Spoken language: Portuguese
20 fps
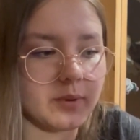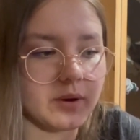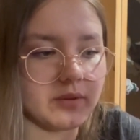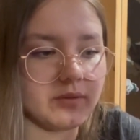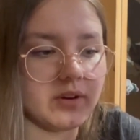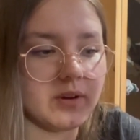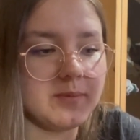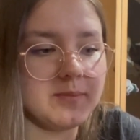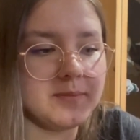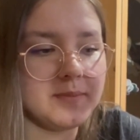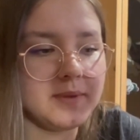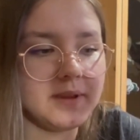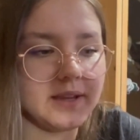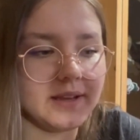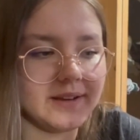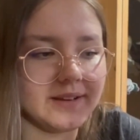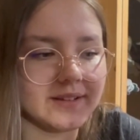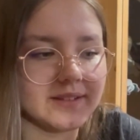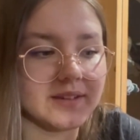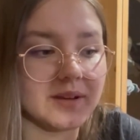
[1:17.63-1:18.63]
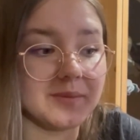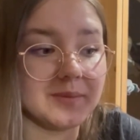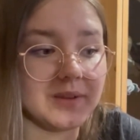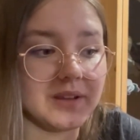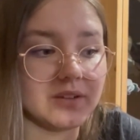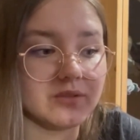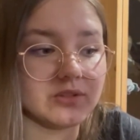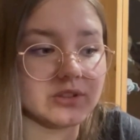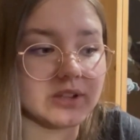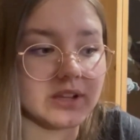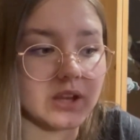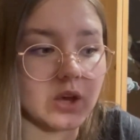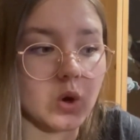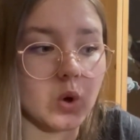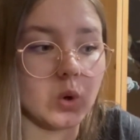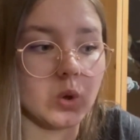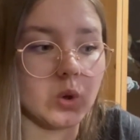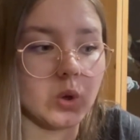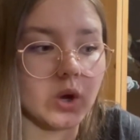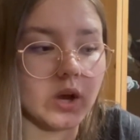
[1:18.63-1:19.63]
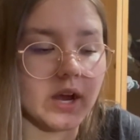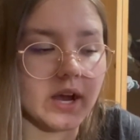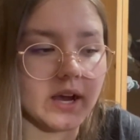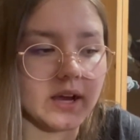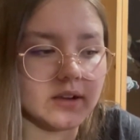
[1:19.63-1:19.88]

família também eu vou ter que colocar.